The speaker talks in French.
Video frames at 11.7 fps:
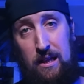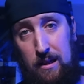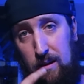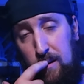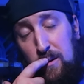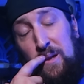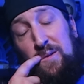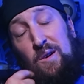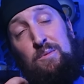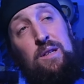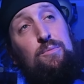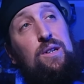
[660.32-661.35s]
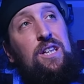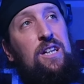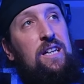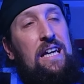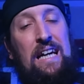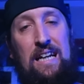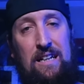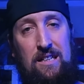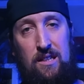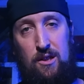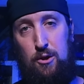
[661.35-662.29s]
batteries, qui ont des, vraiment des batteries
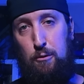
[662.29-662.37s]
éclatées.